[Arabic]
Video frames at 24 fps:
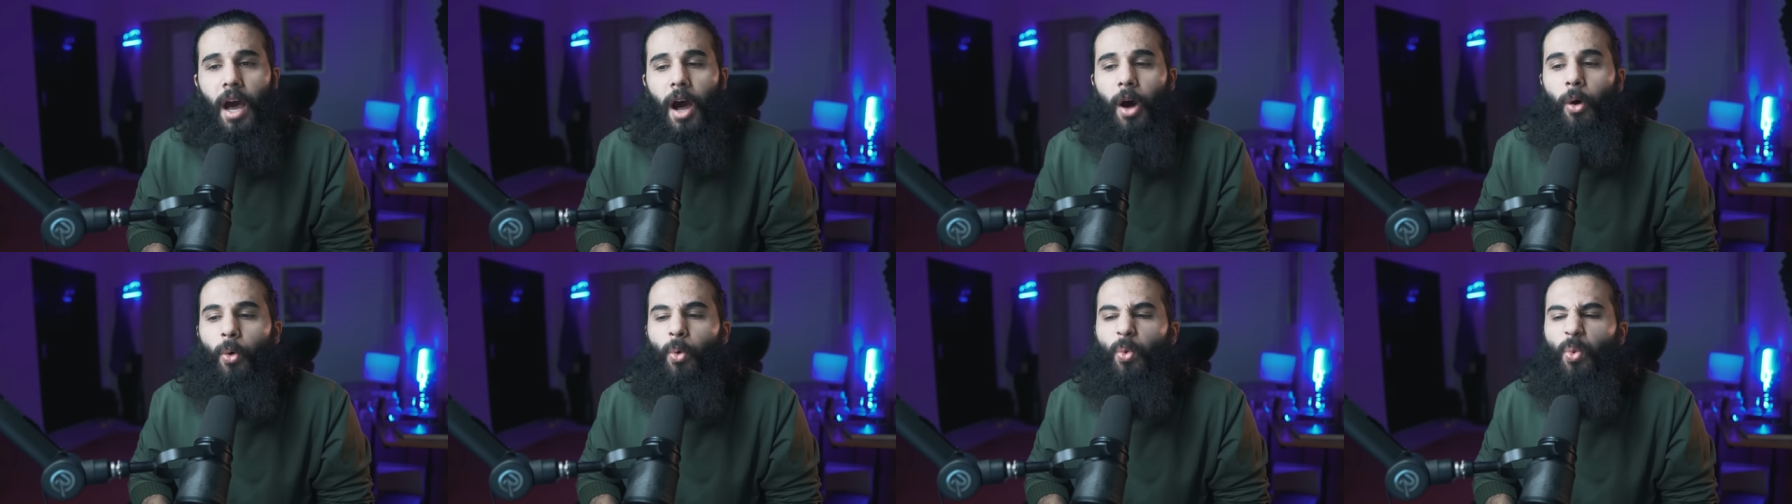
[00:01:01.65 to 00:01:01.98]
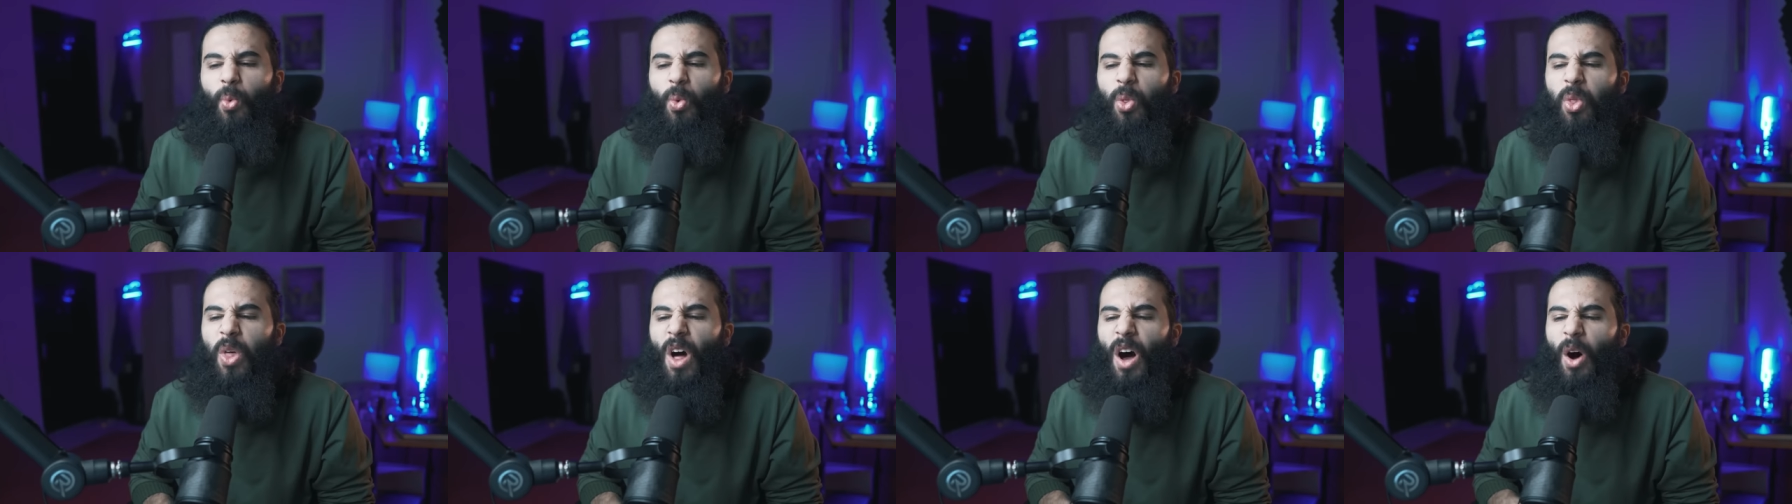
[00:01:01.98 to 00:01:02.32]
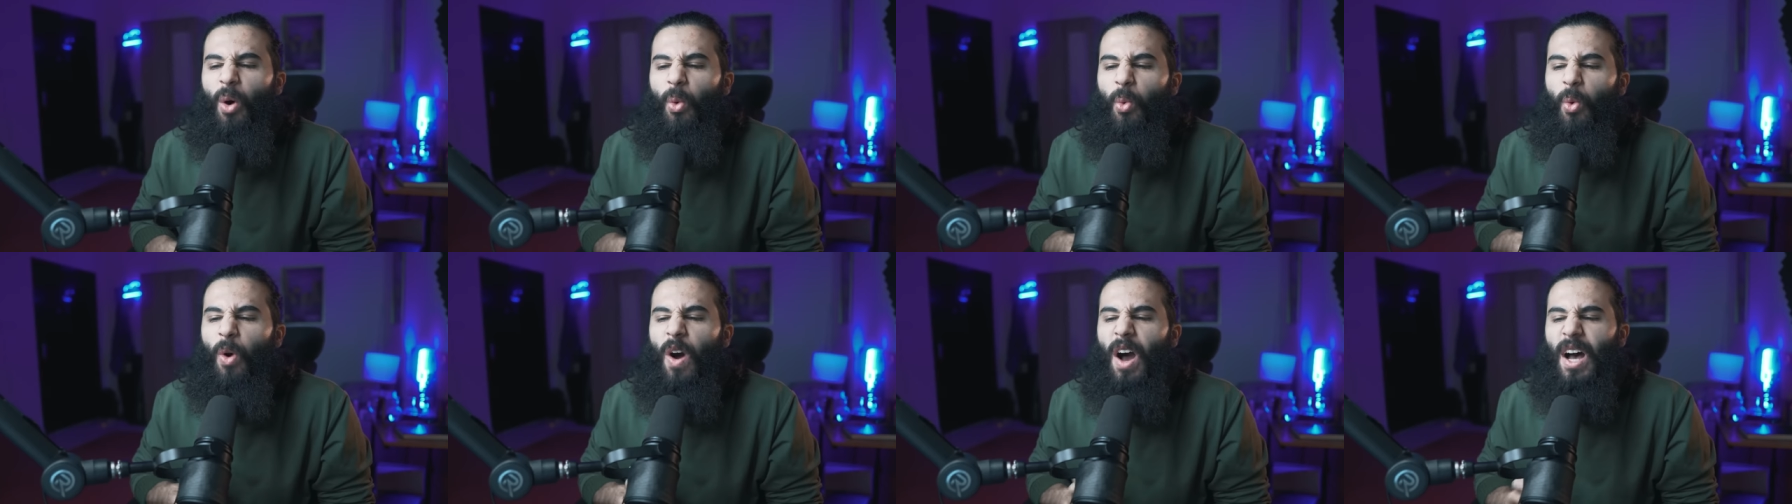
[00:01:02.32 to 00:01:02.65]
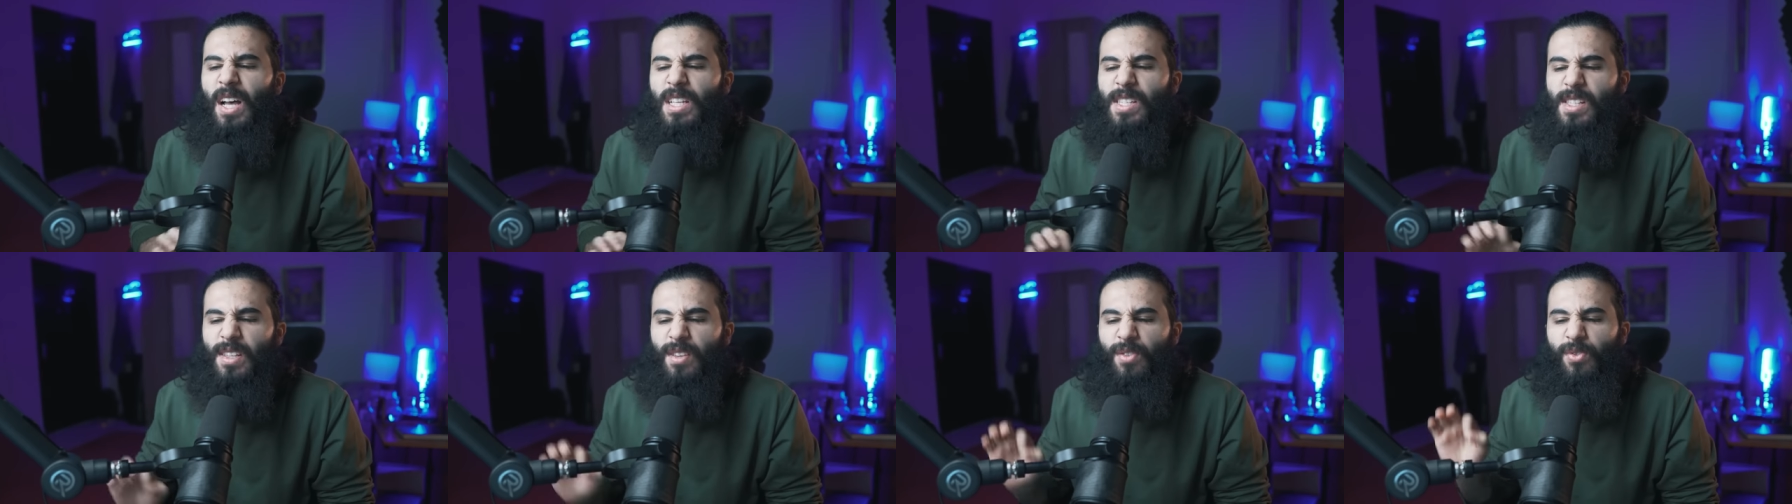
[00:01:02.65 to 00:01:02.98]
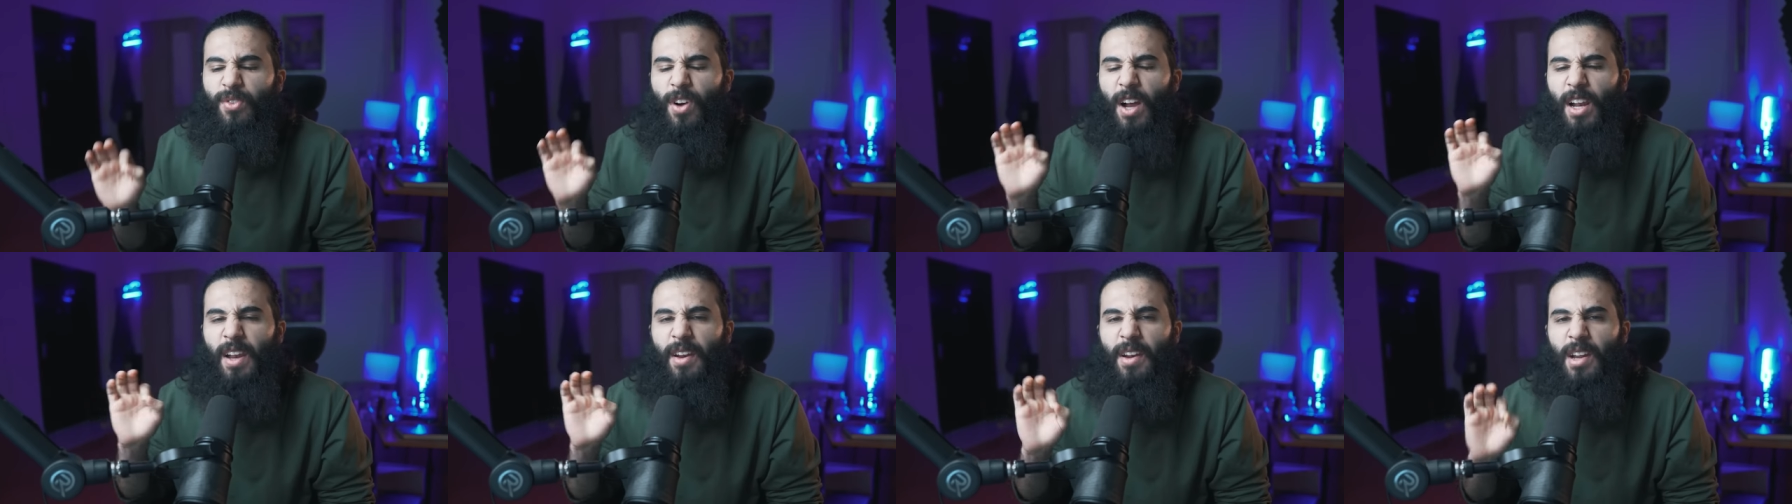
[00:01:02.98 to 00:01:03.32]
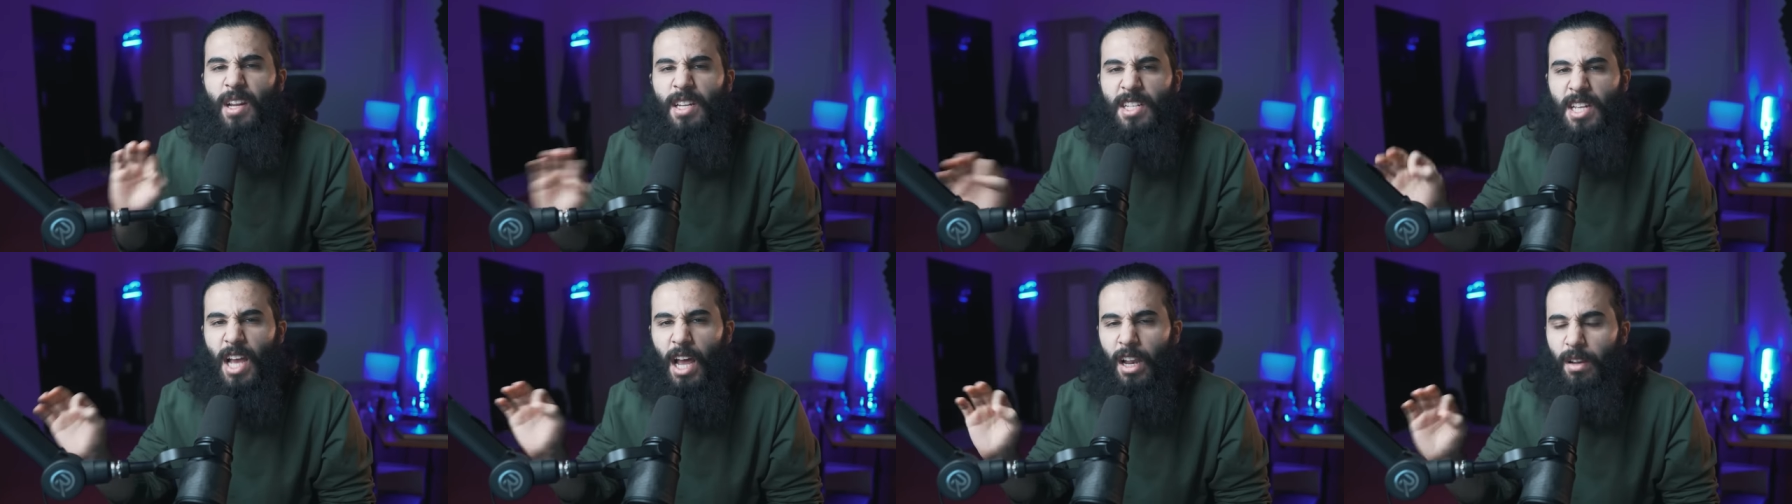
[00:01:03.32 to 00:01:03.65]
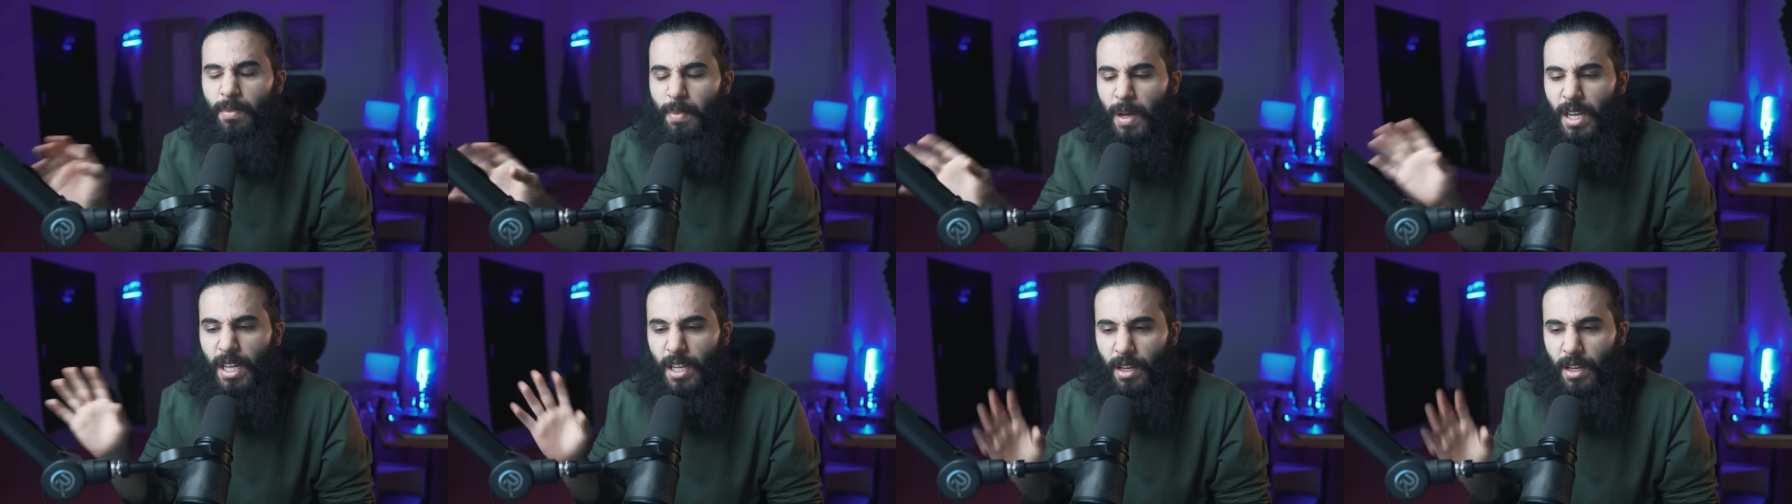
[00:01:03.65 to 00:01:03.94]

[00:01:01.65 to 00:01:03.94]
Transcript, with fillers: اوضع واسفل رجال بني